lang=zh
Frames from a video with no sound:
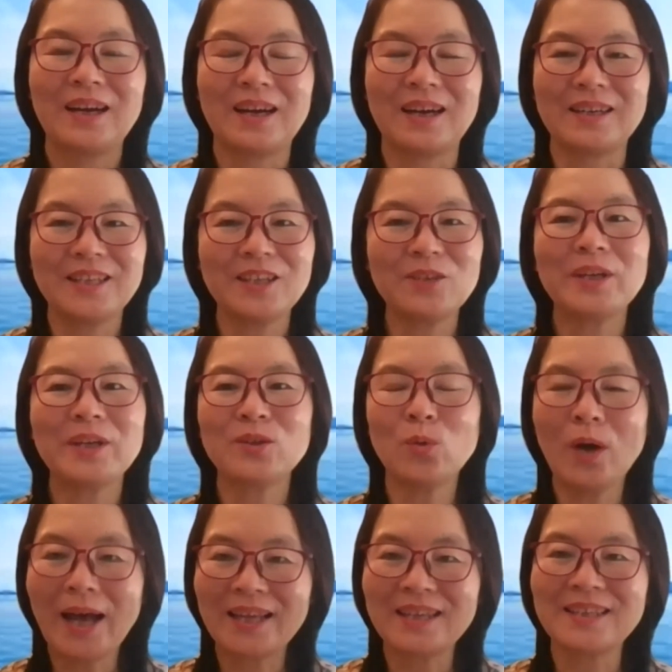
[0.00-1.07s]
啊，因为
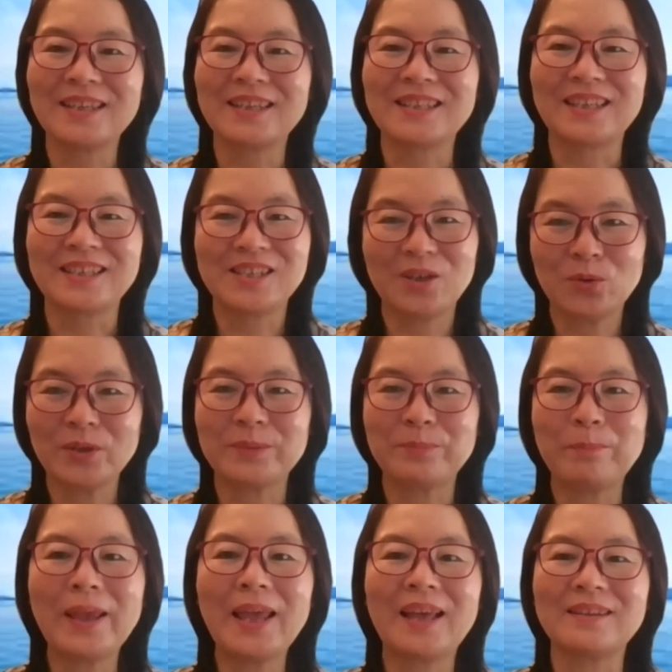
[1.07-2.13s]
快乐呢是会
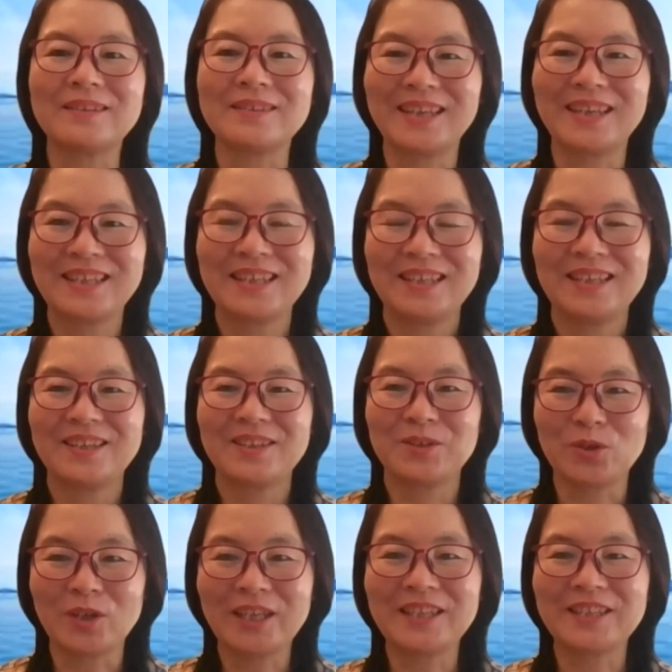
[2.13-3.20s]
变的，
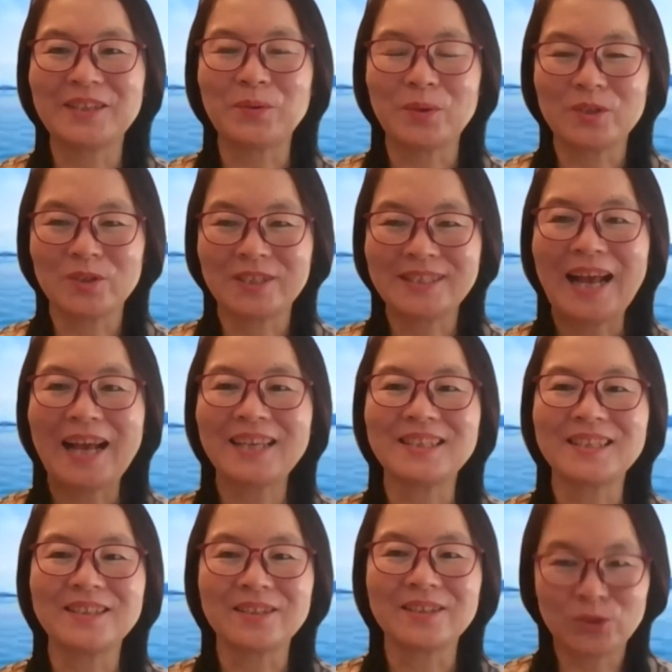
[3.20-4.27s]
所以呢我就加
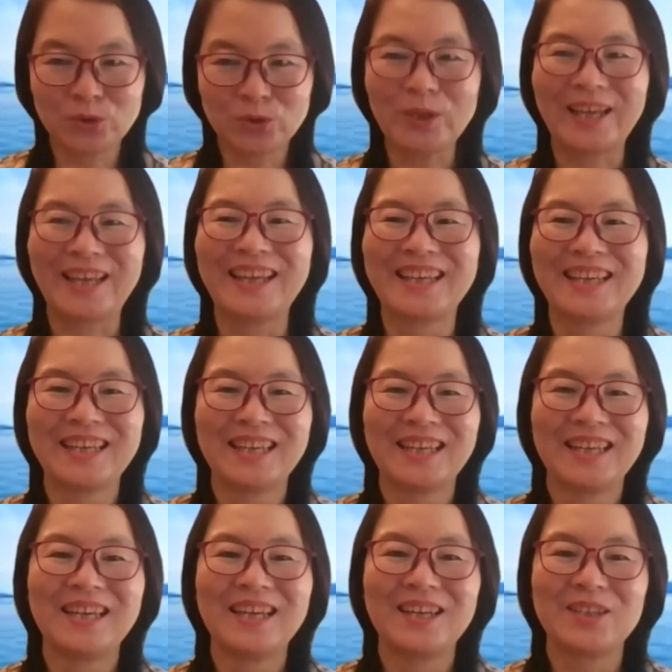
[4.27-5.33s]
一个最，
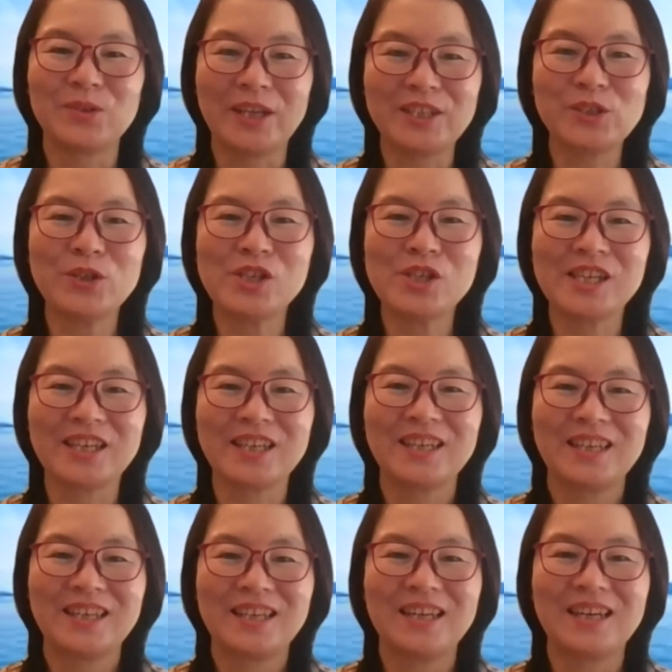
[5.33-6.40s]
所以就是。
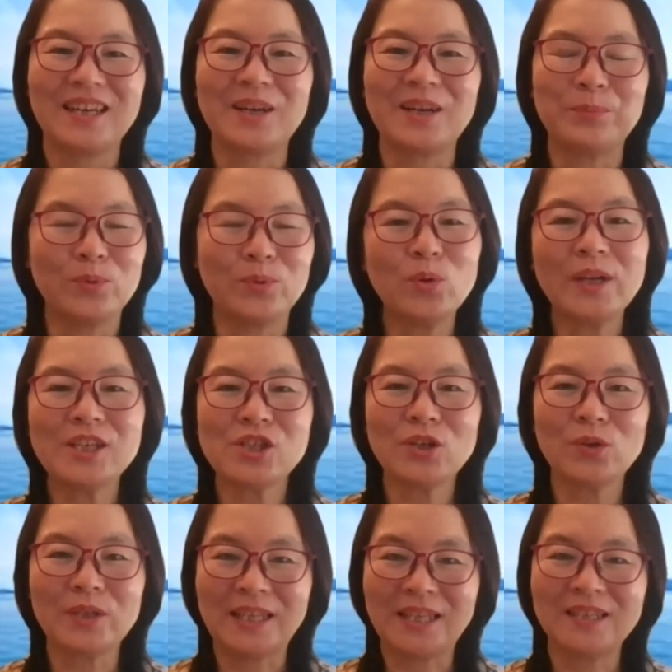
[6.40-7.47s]
啊，不会
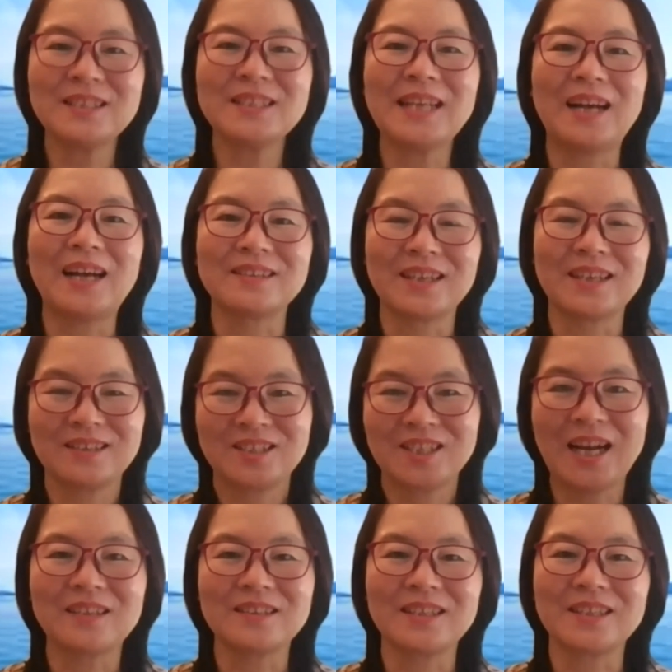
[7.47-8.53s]
受影响的，这
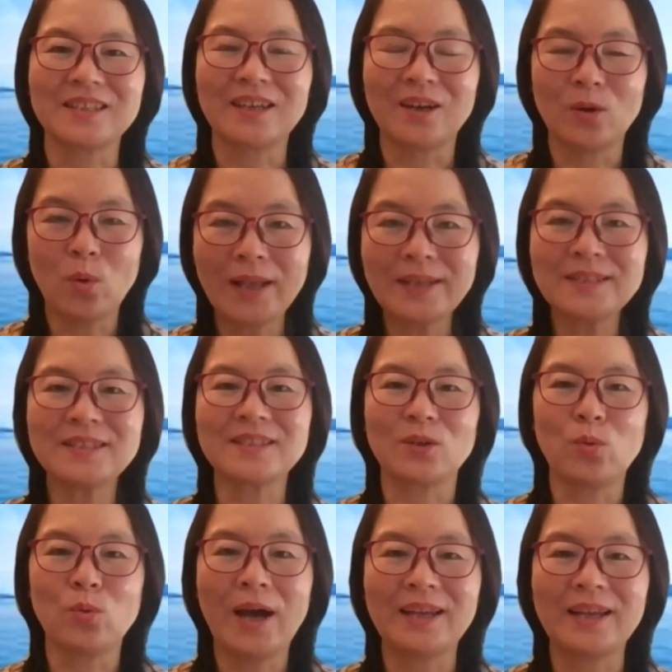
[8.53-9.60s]
样的一个欢喜
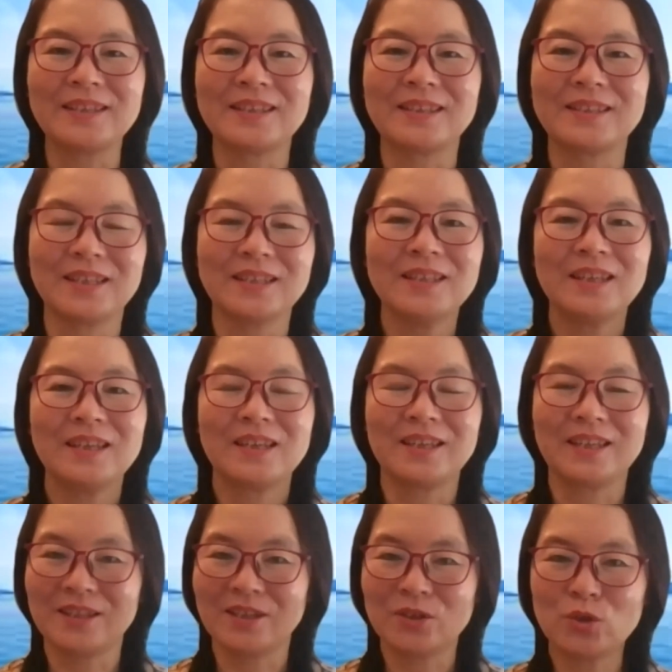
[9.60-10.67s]
快乐的
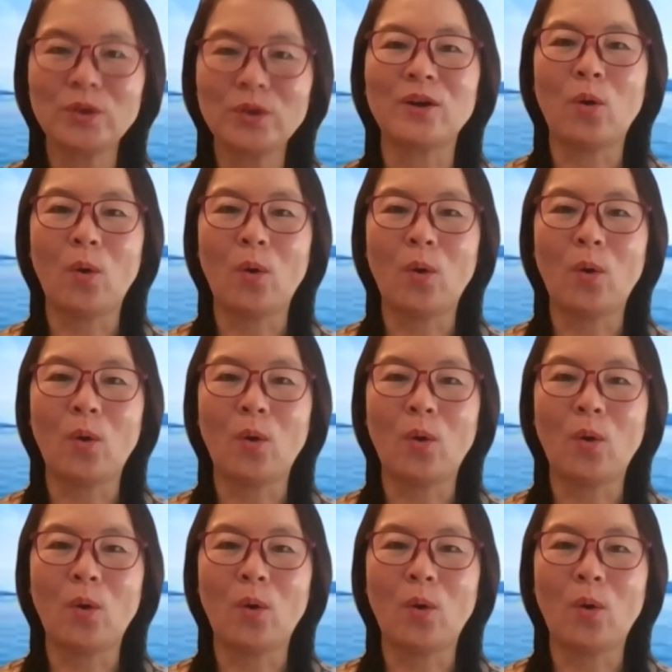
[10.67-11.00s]
一个最